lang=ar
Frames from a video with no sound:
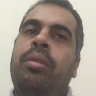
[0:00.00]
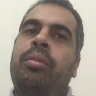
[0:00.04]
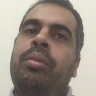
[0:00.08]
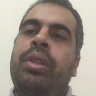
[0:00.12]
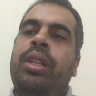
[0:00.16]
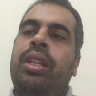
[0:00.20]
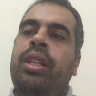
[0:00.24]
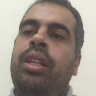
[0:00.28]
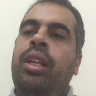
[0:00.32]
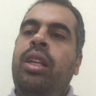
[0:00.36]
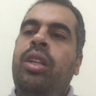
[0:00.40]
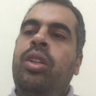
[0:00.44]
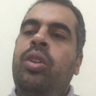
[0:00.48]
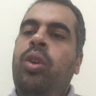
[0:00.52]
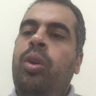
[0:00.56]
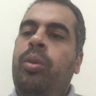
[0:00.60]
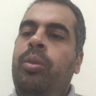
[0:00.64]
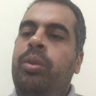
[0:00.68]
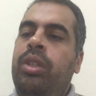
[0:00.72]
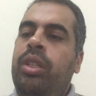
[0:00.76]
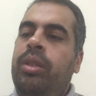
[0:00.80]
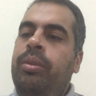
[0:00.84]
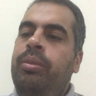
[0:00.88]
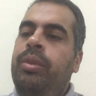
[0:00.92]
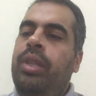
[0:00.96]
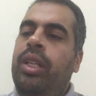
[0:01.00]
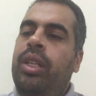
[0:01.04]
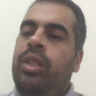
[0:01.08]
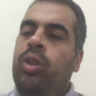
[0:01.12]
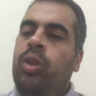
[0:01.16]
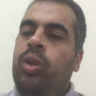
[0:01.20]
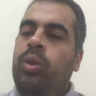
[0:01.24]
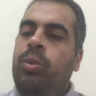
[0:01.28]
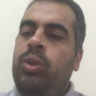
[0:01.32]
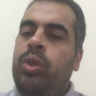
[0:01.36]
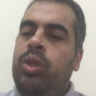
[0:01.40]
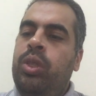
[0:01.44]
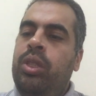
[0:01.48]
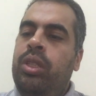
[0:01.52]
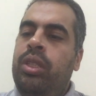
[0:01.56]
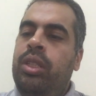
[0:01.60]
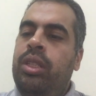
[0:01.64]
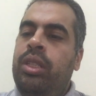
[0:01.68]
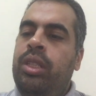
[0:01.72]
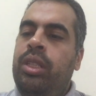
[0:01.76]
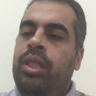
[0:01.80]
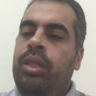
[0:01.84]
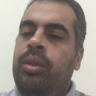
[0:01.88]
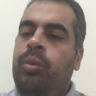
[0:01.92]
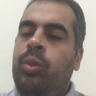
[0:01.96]
من خلال ان هو بيبدا يربط
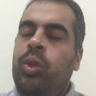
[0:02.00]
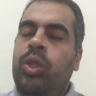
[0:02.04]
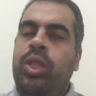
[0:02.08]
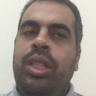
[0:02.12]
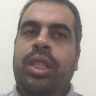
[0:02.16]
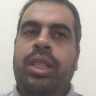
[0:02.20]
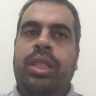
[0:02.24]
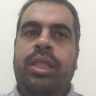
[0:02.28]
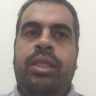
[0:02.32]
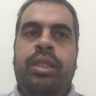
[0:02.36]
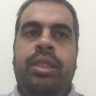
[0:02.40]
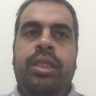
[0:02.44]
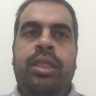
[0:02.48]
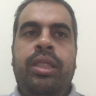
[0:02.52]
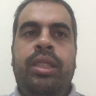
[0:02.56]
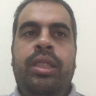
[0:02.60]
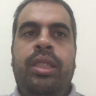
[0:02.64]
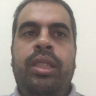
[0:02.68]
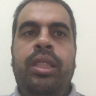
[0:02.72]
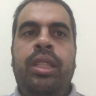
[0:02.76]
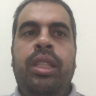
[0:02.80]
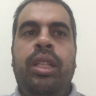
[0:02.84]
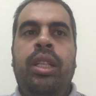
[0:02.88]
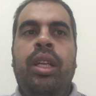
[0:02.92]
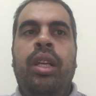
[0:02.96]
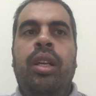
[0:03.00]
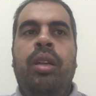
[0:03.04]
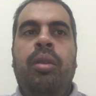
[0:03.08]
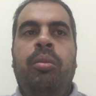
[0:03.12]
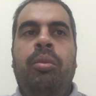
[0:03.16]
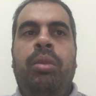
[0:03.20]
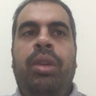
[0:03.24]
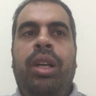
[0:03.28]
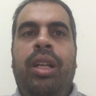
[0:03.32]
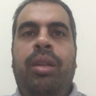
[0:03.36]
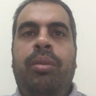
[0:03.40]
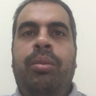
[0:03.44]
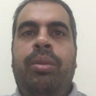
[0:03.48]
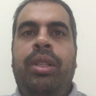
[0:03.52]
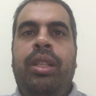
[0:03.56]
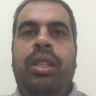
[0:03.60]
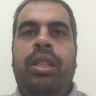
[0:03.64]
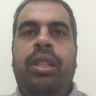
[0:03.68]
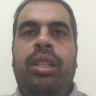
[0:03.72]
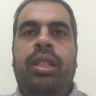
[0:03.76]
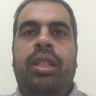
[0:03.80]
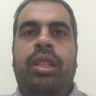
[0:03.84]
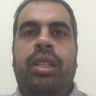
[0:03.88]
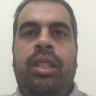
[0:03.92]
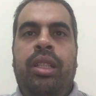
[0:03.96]
الموديل 3 دي بقلب
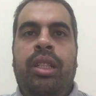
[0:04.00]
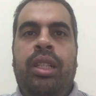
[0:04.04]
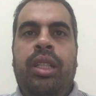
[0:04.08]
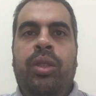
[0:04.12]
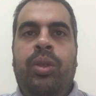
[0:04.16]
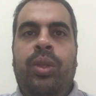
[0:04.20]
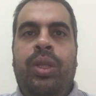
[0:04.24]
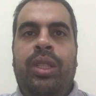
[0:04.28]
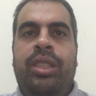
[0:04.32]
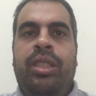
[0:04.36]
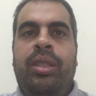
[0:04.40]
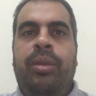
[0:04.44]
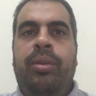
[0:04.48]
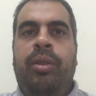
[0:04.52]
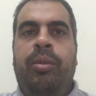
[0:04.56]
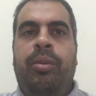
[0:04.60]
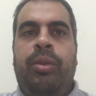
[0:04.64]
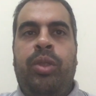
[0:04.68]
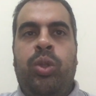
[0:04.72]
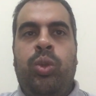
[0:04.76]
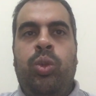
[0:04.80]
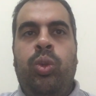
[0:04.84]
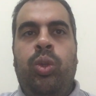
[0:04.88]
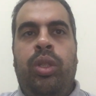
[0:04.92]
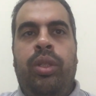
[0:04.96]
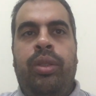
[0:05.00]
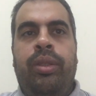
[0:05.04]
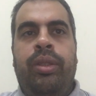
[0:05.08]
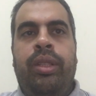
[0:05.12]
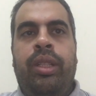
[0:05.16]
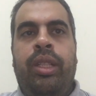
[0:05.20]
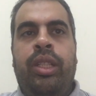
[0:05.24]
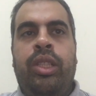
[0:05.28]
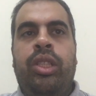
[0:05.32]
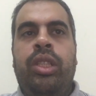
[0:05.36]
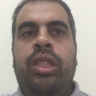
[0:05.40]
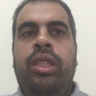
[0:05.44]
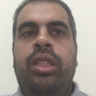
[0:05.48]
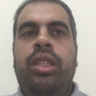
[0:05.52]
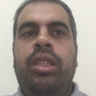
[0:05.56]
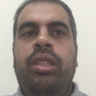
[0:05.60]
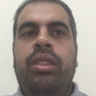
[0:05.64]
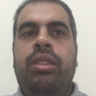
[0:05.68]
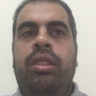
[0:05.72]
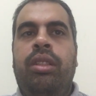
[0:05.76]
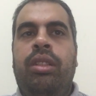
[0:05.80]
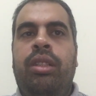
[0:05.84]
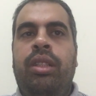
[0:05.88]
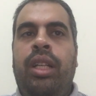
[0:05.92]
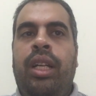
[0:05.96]
الجدول الزمني المشروع عشان
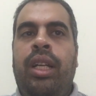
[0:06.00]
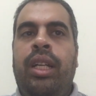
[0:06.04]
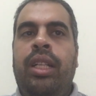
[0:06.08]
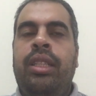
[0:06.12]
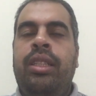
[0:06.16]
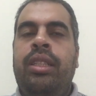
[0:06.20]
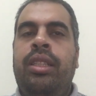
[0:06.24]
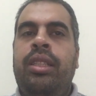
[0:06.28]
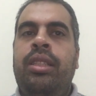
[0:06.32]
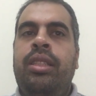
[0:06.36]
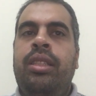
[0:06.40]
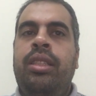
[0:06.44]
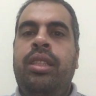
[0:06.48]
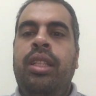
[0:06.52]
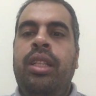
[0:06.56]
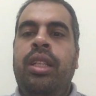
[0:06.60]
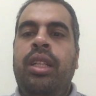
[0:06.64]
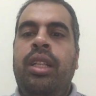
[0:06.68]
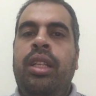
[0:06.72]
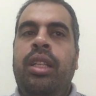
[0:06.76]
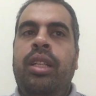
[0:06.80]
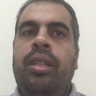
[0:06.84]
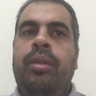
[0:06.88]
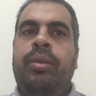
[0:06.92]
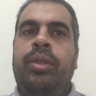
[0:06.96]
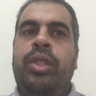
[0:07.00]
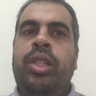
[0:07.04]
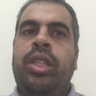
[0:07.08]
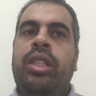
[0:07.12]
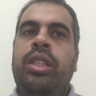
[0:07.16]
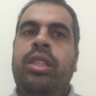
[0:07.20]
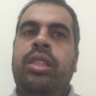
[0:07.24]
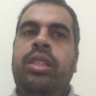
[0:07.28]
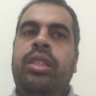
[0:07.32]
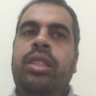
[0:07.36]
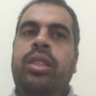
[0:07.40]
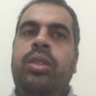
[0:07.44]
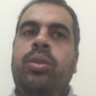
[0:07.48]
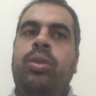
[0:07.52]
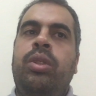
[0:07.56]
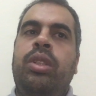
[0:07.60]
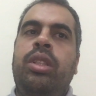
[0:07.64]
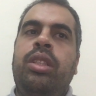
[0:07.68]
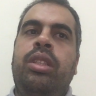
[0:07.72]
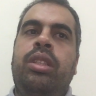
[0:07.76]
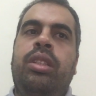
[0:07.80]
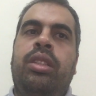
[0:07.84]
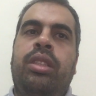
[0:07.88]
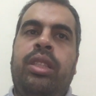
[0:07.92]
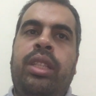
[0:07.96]
نقدر نحدد المشاكل دي
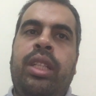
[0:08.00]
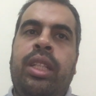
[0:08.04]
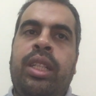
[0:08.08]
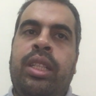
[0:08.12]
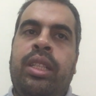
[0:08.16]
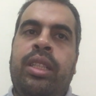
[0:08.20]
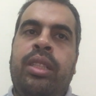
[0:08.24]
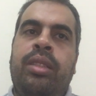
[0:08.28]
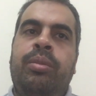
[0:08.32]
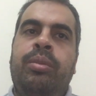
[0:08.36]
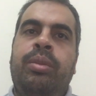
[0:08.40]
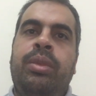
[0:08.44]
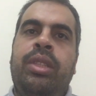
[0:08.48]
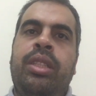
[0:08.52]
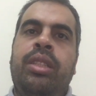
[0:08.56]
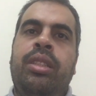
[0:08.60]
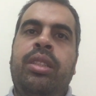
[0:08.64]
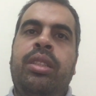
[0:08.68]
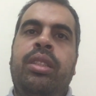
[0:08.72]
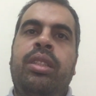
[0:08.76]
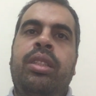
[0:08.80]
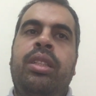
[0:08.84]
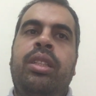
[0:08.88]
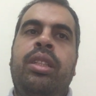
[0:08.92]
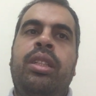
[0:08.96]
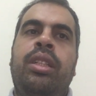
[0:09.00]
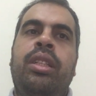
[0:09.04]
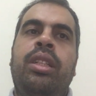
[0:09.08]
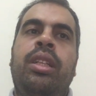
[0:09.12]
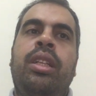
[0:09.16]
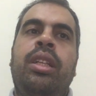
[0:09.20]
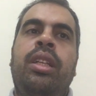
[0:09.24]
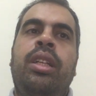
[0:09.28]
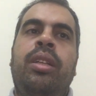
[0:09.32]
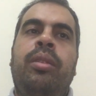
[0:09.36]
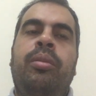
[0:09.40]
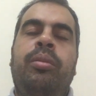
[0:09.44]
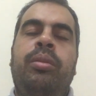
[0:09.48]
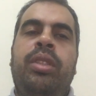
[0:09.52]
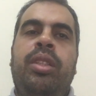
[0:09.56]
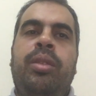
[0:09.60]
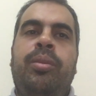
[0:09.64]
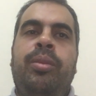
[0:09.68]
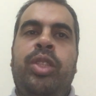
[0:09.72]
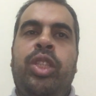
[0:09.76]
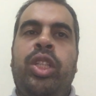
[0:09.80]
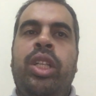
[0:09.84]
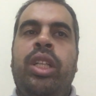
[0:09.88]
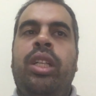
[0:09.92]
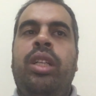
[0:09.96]
ونقدر نتاكد من من
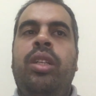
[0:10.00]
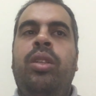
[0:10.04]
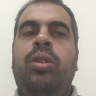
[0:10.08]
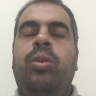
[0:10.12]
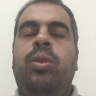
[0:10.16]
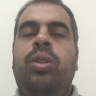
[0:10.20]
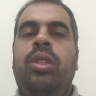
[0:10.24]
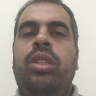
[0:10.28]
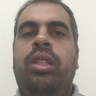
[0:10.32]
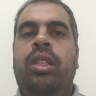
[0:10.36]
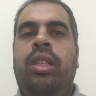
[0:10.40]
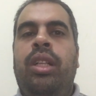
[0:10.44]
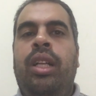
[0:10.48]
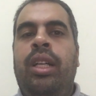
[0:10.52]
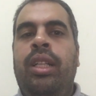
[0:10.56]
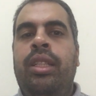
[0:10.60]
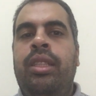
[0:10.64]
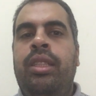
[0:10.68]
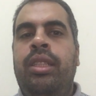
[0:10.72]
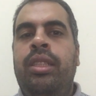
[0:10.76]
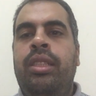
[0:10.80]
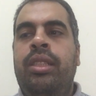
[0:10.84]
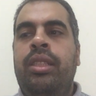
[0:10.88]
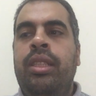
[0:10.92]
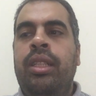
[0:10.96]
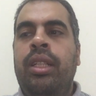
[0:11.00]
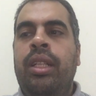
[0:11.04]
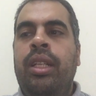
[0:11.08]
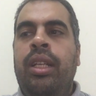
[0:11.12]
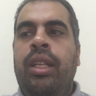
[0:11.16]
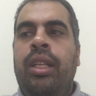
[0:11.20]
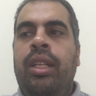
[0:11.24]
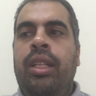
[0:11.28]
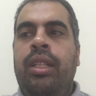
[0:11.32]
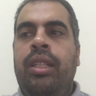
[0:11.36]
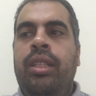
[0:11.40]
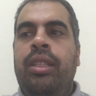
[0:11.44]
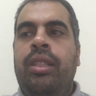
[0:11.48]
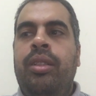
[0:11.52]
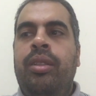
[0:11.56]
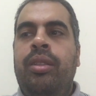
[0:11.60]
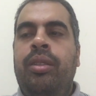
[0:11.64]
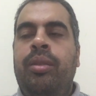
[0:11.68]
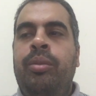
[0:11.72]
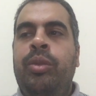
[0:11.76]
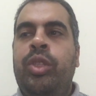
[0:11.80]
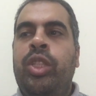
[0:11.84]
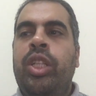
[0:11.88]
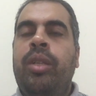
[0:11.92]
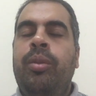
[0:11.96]
المشاكل ونقدر نحدد
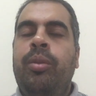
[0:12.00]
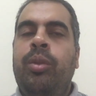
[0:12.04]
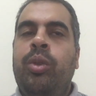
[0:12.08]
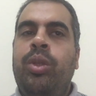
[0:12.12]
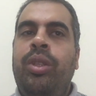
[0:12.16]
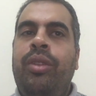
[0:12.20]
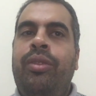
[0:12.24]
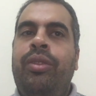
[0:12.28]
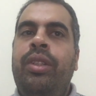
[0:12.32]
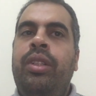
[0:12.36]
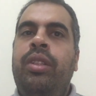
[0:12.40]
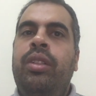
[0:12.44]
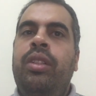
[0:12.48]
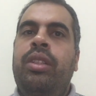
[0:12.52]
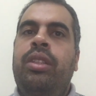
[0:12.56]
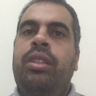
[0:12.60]
آه، المشاكل الموجوده فين